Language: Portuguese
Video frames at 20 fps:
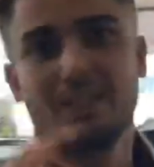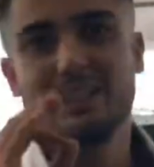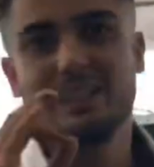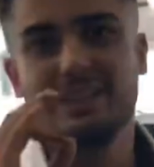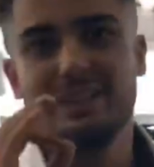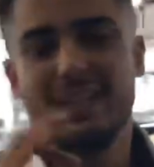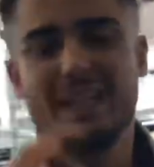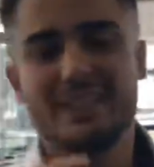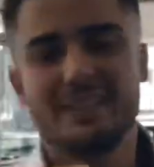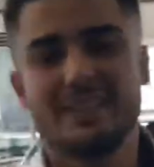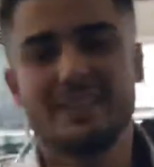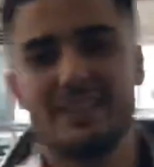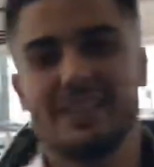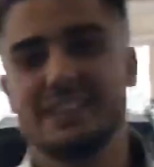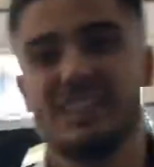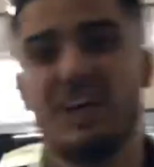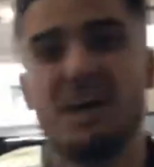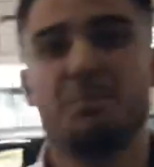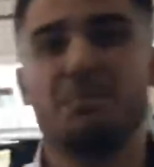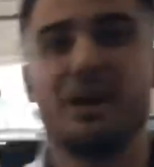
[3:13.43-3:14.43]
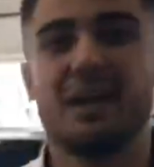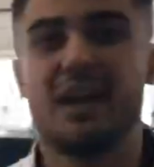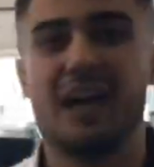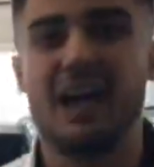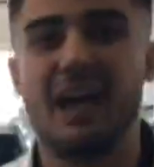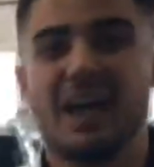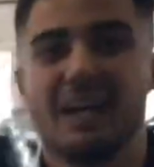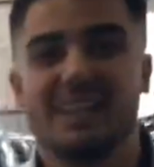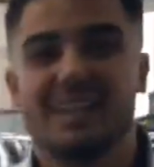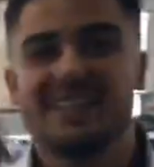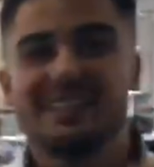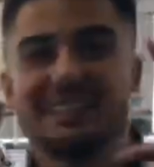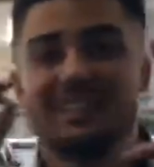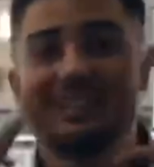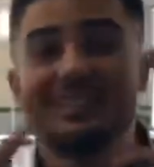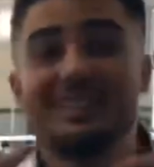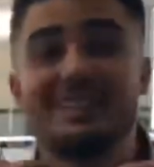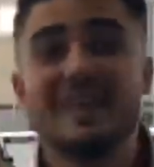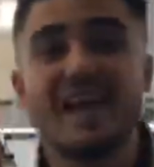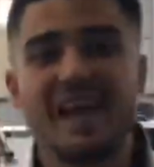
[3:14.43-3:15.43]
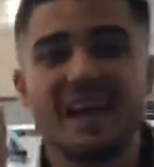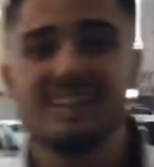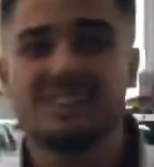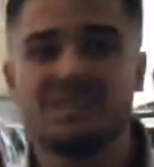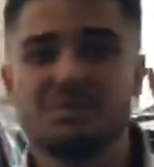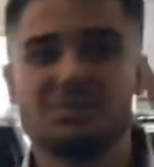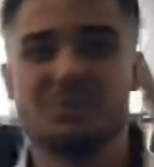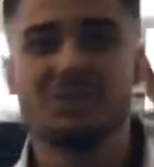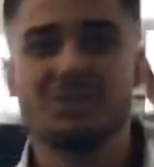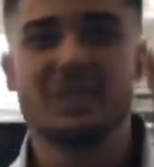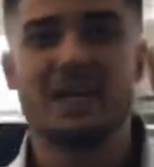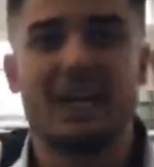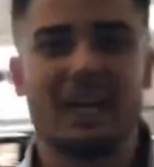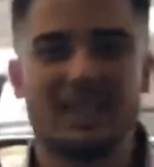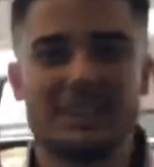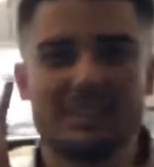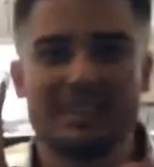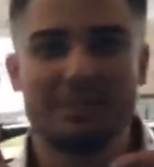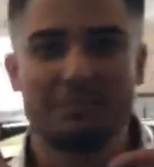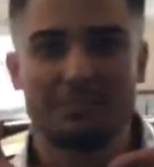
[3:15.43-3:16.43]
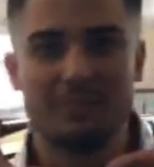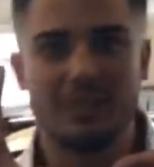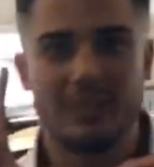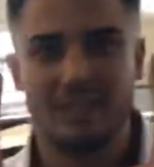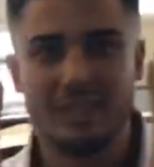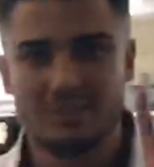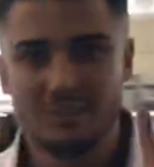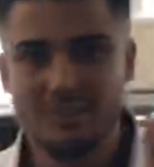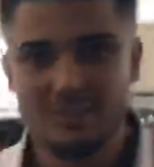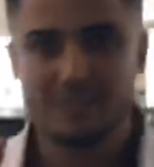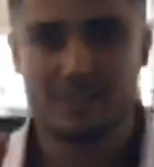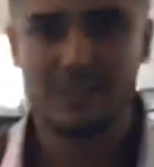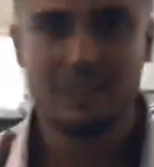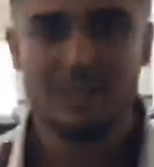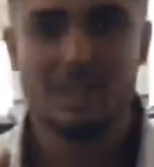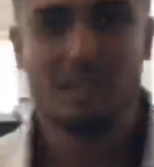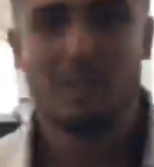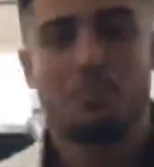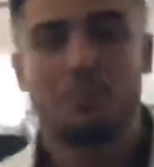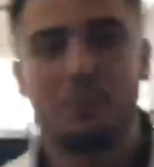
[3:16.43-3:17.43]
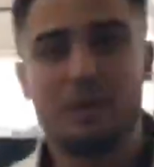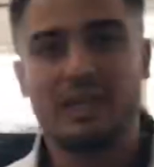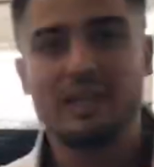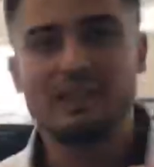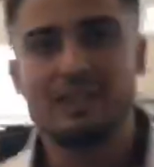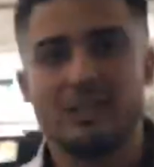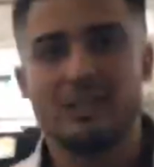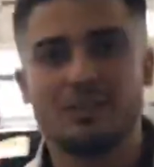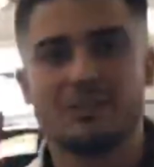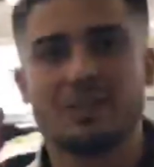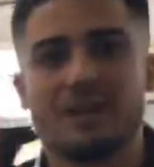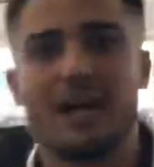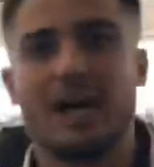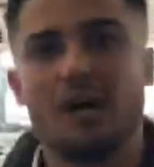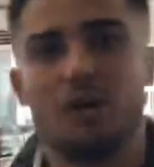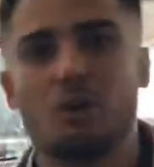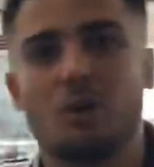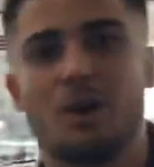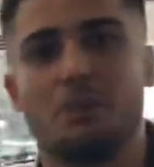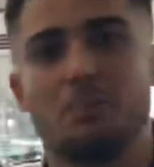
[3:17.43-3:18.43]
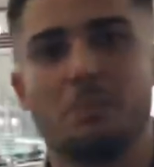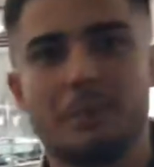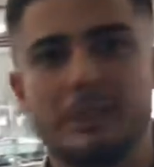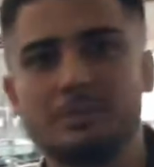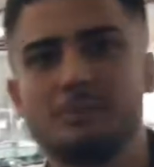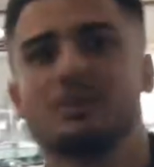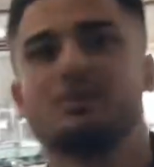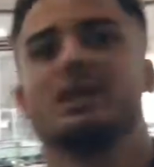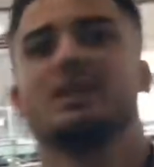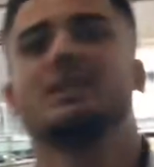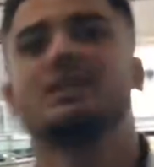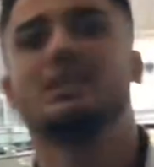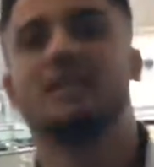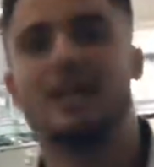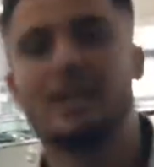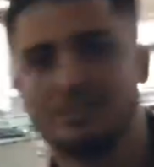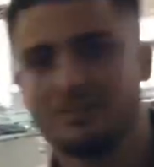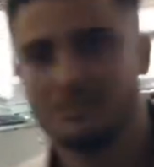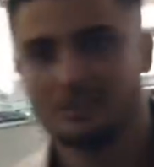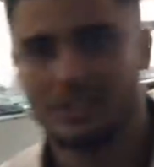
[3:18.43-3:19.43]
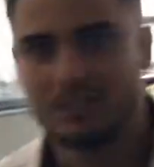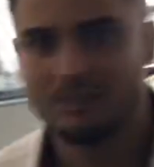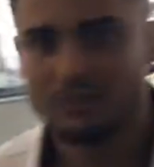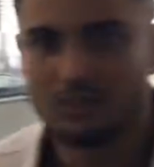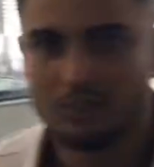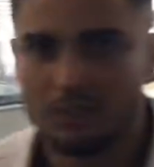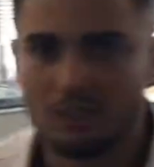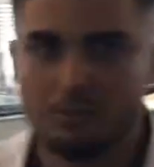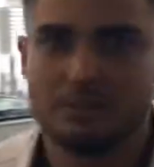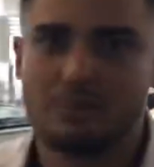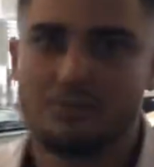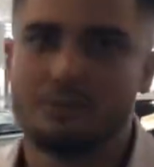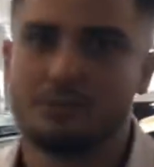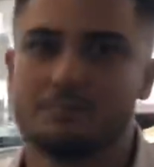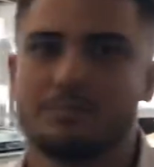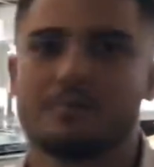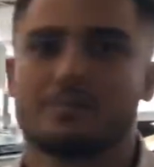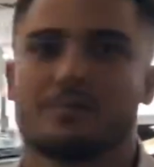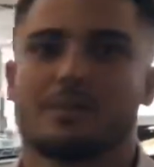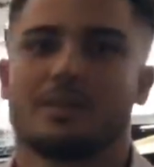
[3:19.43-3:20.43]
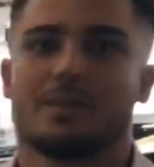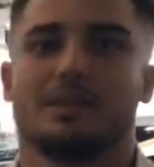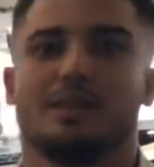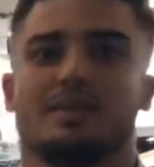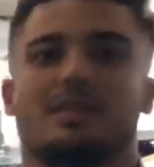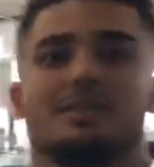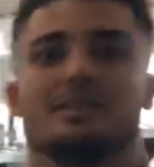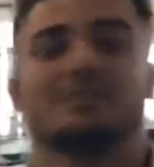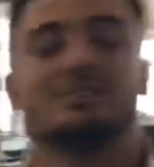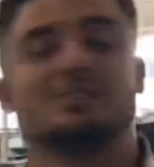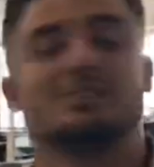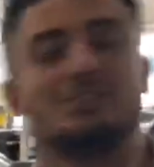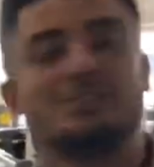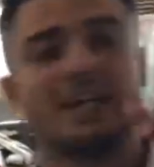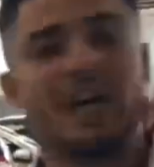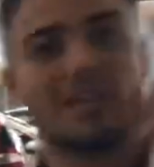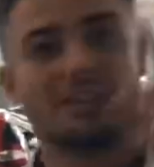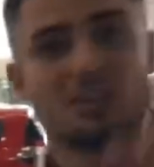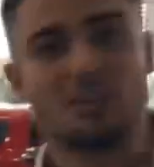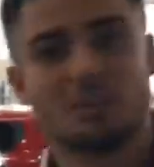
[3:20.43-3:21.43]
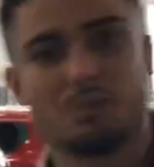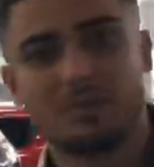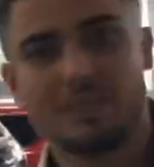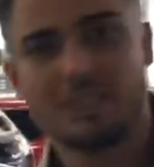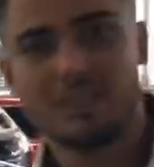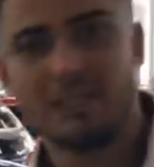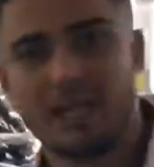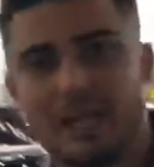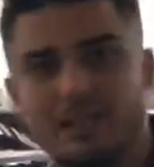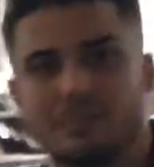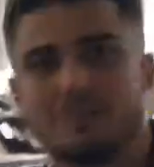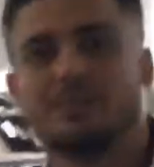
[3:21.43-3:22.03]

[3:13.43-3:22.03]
Nesse aqui você vai pagar 10 mil reais a menos para ter um carro com a mesma qualidade de um zero quilômetro. Já documentado. Já Lembrando documentado.